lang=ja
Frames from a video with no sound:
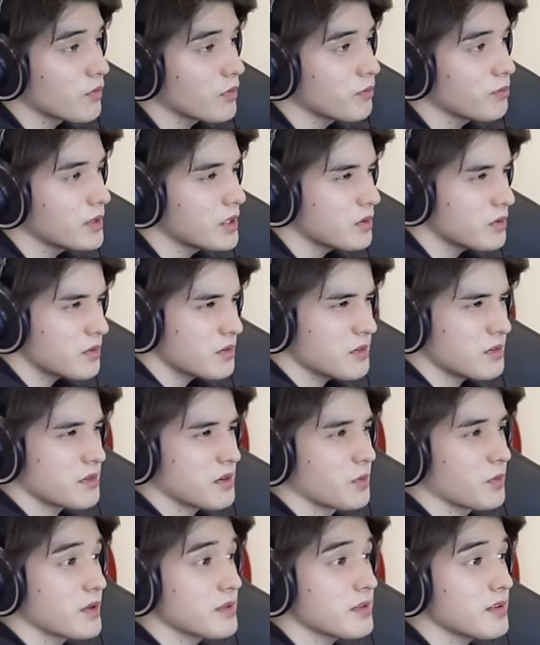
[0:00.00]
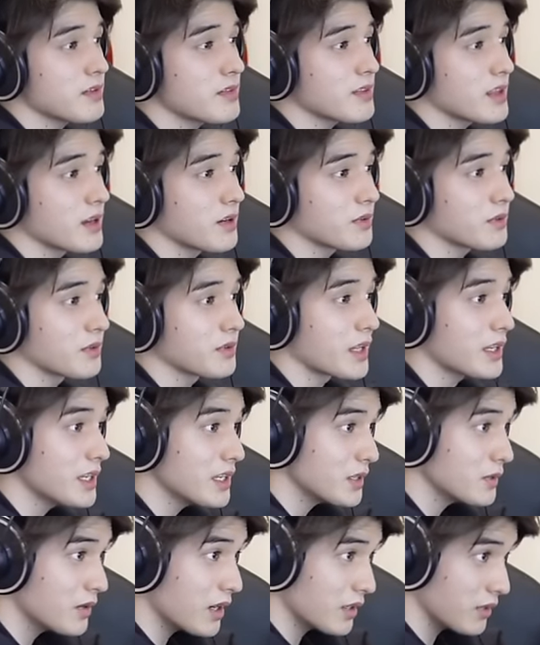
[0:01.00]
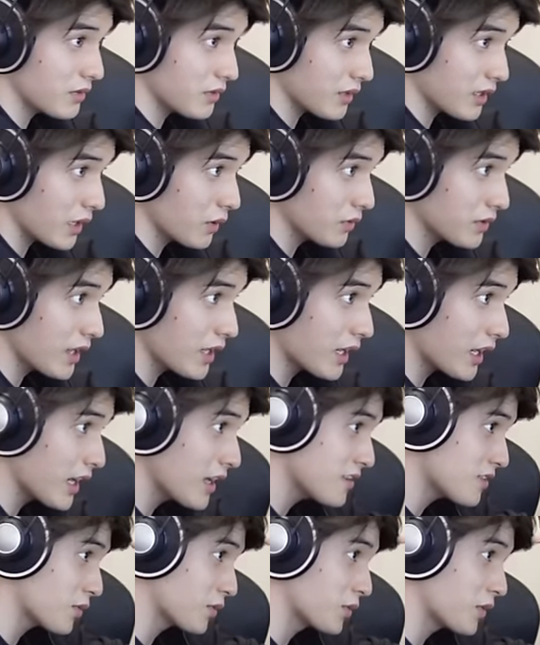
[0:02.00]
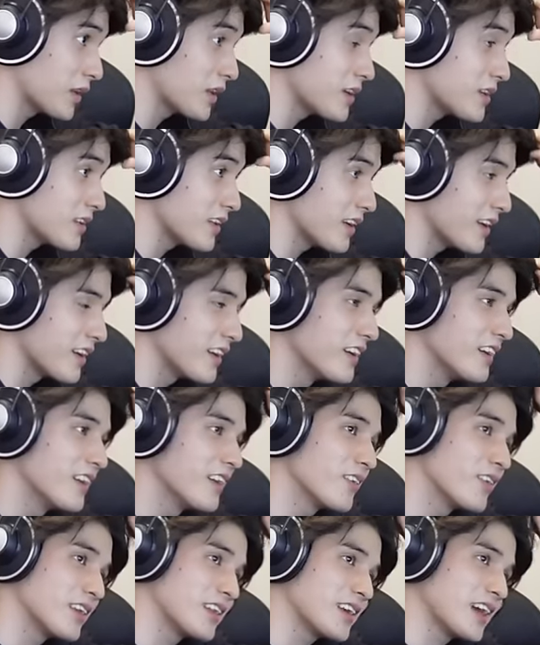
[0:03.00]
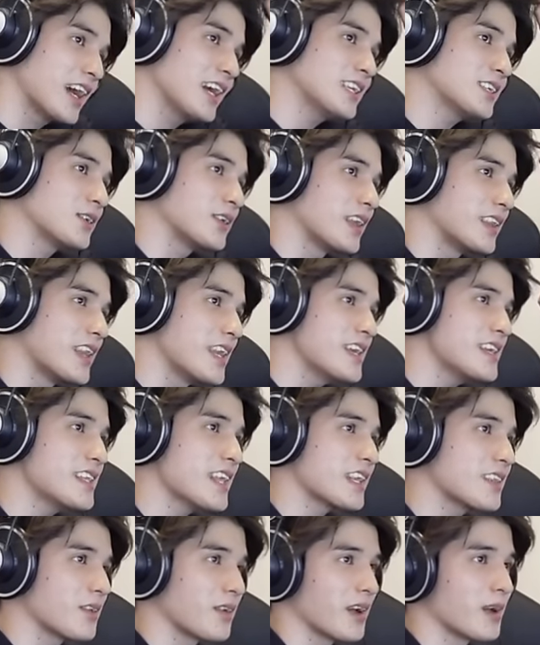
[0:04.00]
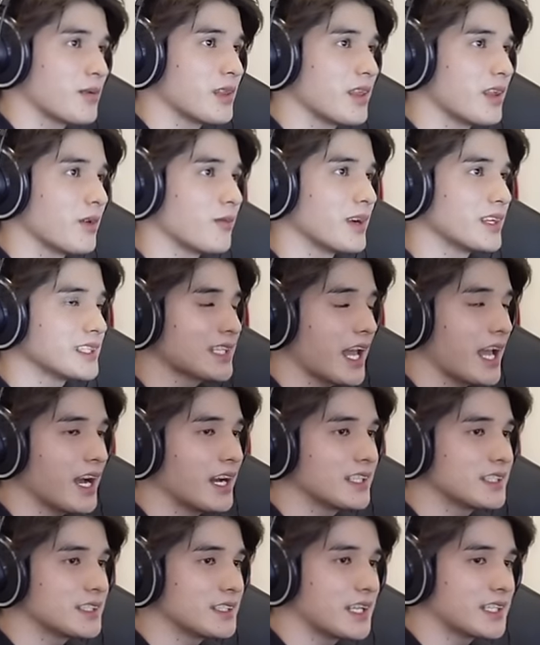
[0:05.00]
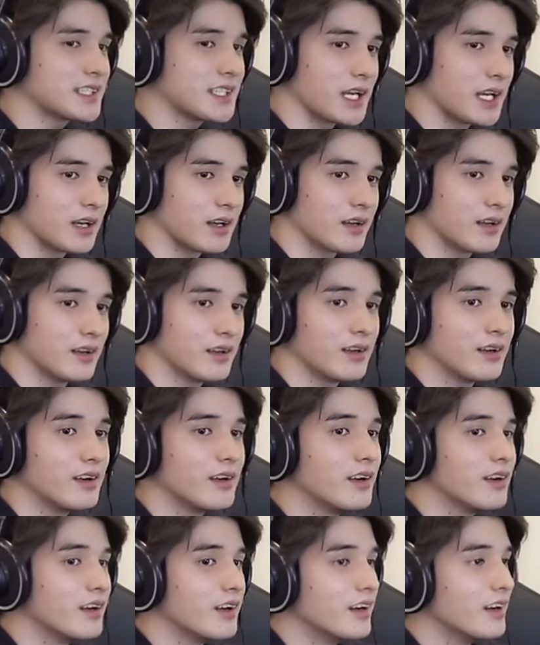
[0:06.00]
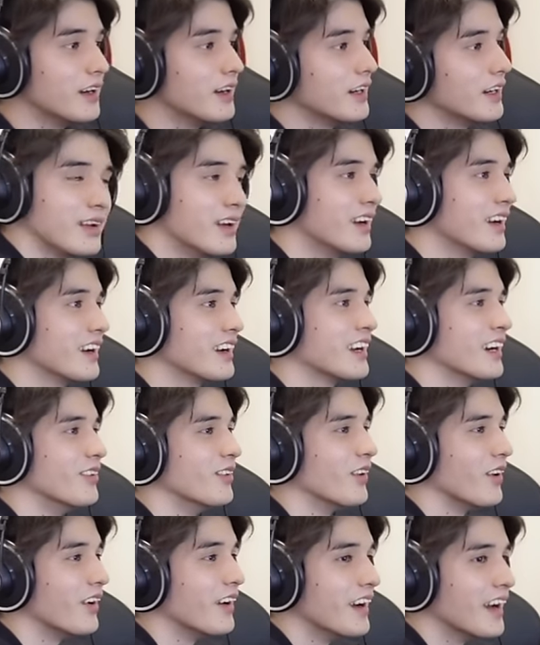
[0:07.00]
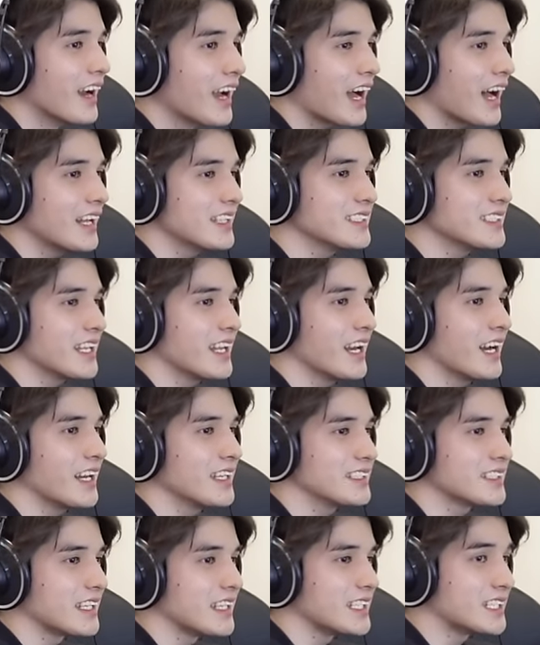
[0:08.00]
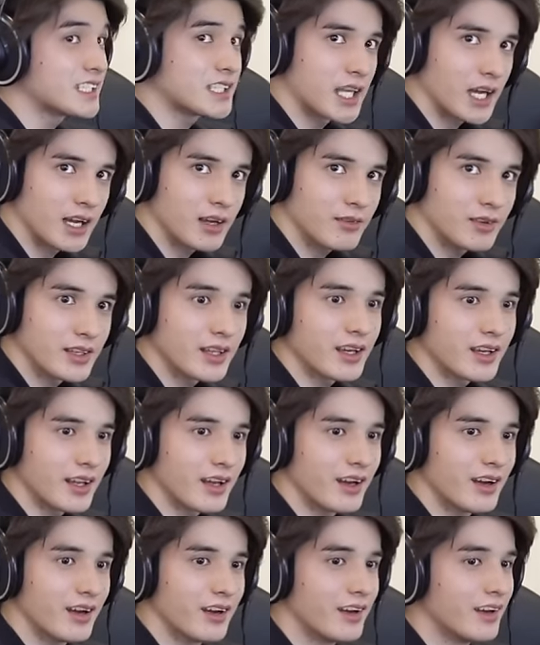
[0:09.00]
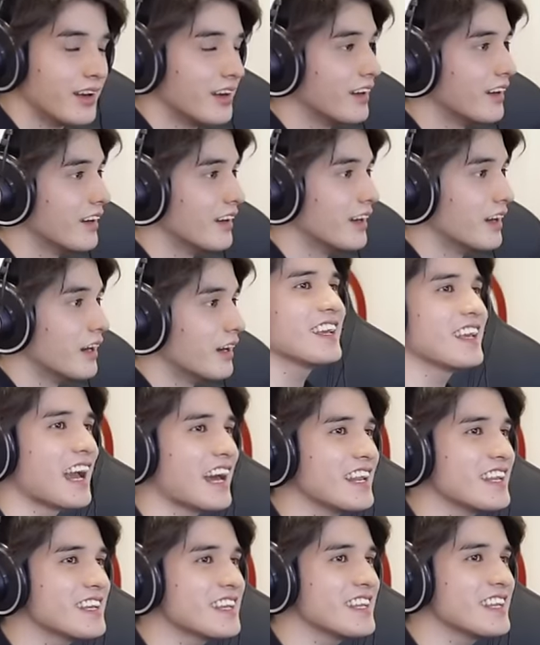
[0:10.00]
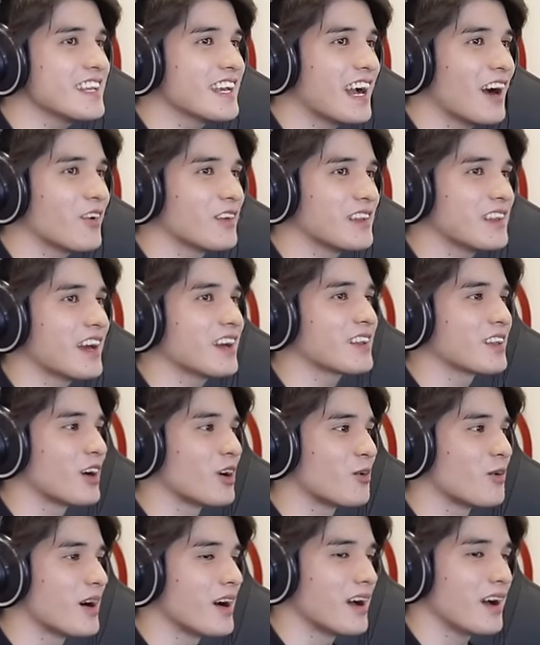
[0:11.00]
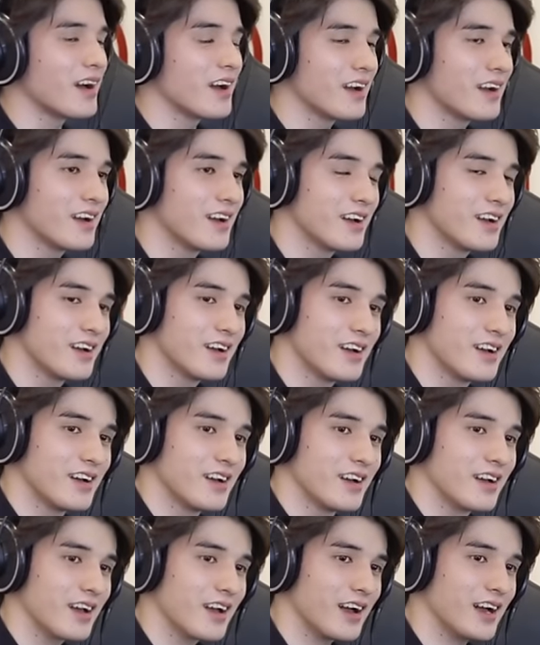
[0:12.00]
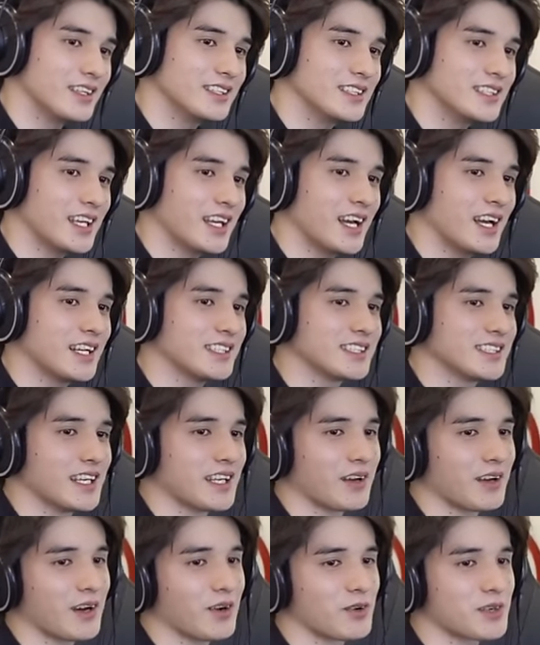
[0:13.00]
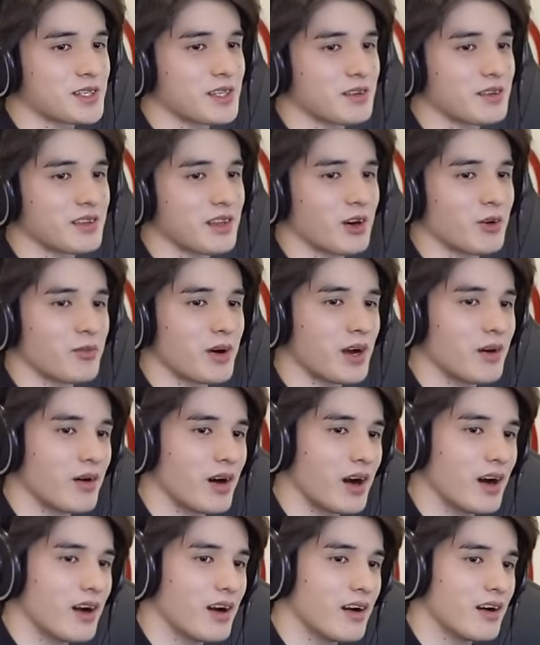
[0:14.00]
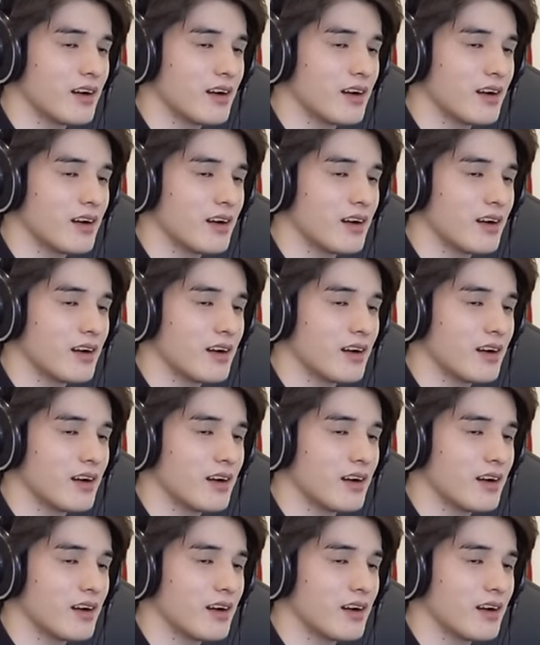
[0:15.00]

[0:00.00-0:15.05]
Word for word: 美術室に忘れてたよと何食わぬ顔で返すことができた。これ返すことができたってのがやめんだよな、お前。再犯するやつやん。なんかもう完全犯罪したみたいな。やりきり顔になるな、お前。完全犯罪な顔してるんだ、お前は。